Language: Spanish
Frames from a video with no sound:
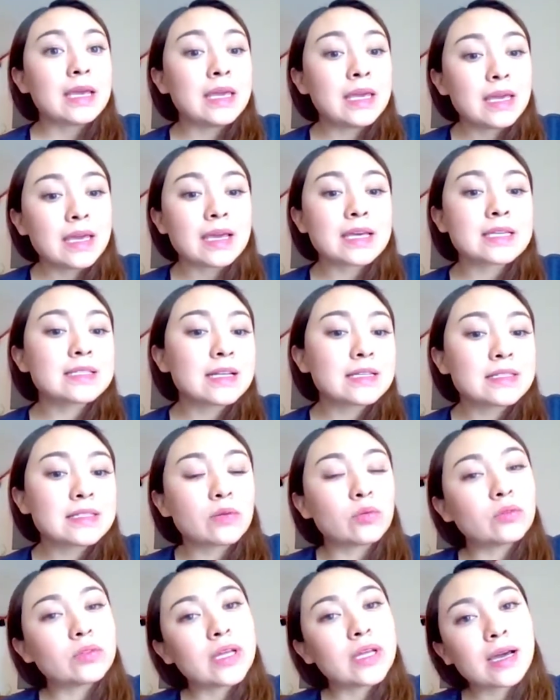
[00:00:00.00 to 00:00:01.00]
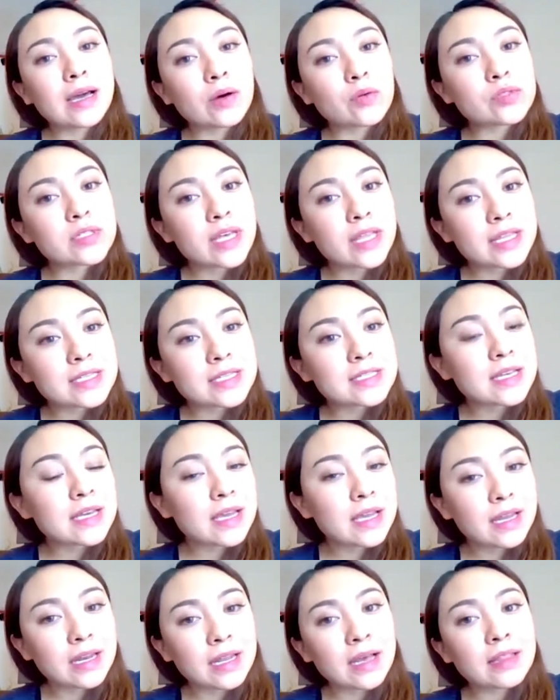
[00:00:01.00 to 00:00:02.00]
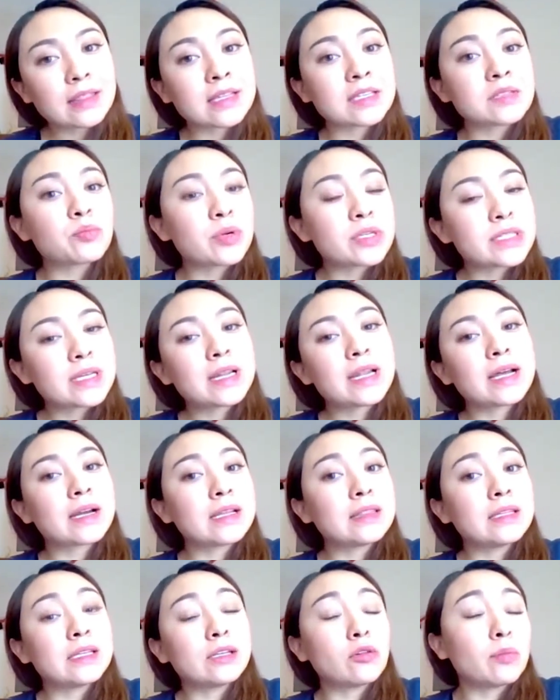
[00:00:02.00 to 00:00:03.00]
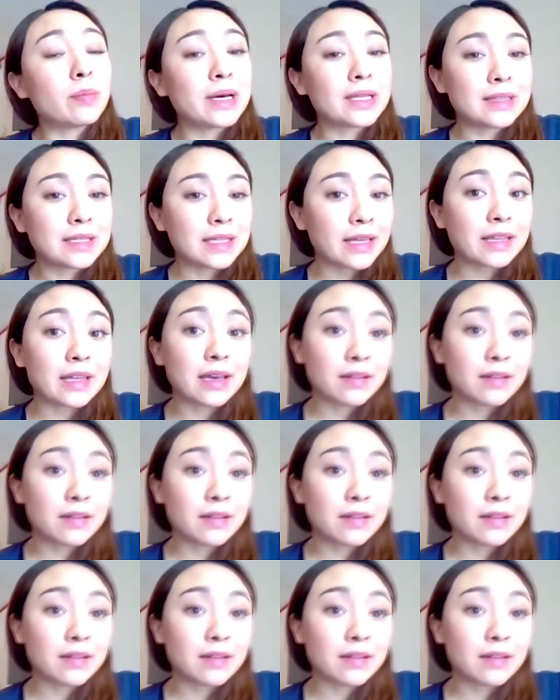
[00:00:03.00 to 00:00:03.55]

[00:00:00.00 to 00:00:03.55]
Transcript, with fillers: y es la segunda causa de ceguera después de la retinopatía